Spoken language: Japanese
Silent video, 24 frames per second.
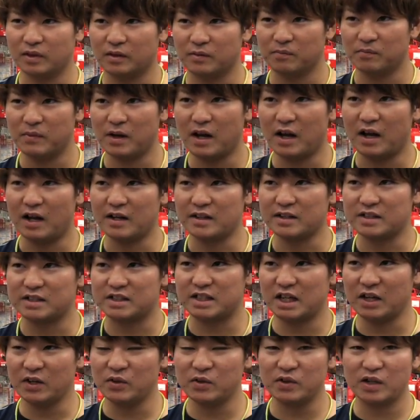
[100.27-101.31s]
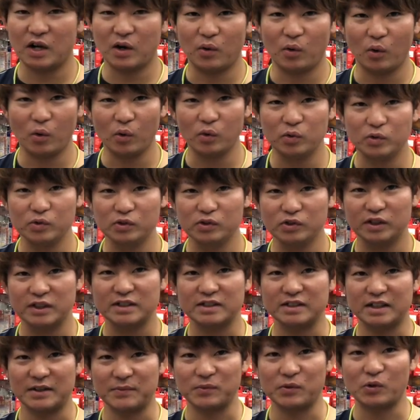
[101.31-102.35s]
まあジャンルが豊富です
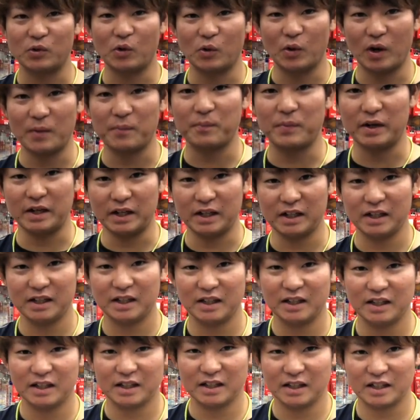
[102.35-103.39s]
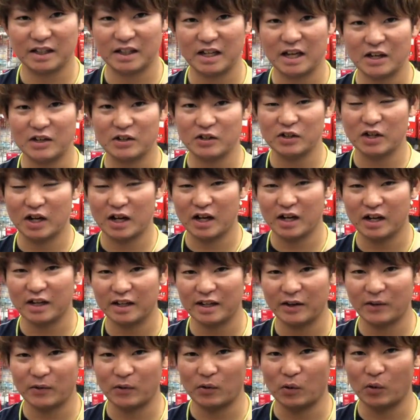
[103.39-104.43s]
ね向こうはやっぱり企画が
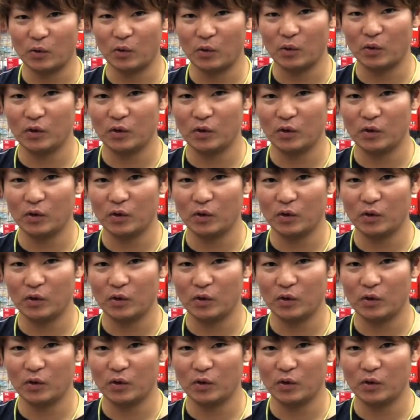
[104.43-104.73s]
結構